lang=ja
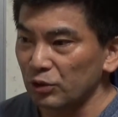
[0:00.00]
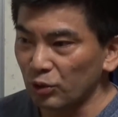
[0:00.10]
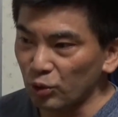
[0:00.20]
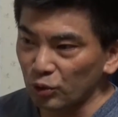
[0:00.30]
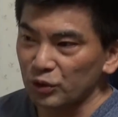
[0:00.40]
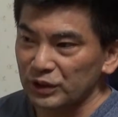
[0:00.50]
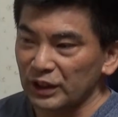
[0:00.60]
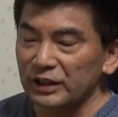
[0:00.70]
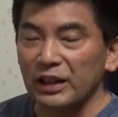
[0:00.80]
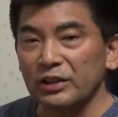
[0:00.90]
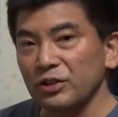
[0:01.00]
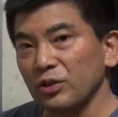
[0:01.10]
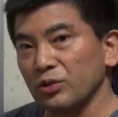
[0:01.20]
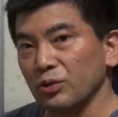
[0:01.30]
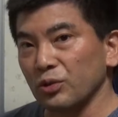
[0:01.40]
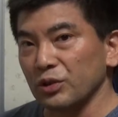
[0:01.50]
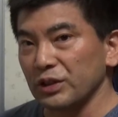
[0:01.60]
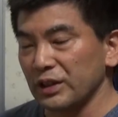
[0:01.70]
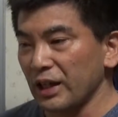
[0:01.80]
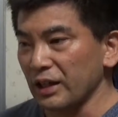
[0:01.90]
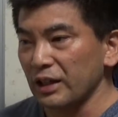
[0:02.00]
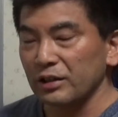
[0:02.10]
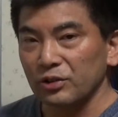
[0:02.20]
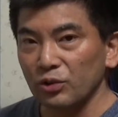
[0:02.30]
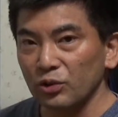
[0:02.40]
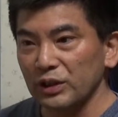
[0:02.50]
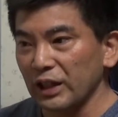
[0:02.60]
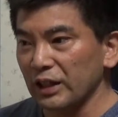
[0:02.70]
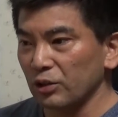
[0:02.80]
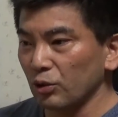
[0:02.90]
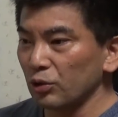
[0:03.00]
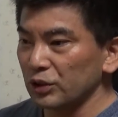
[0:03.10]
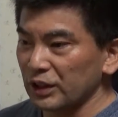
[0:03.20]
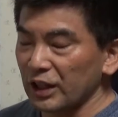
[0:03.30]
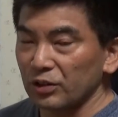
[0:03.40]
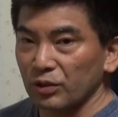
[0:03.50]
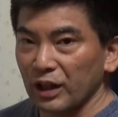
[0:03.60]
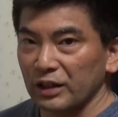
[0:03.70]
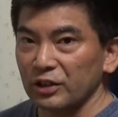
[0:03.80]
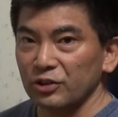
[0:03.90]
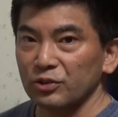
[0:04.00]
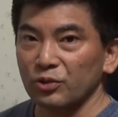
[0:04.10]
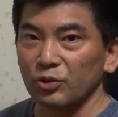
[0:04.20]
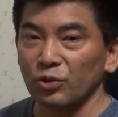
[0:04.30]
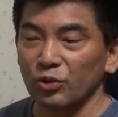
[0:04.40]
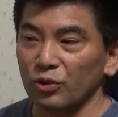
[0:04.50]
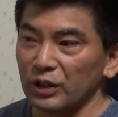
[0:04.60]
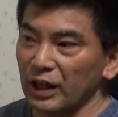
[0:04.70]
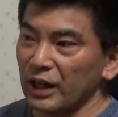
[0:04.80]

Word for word: どうして脱力をして、その先どうしたいのかっていうことの、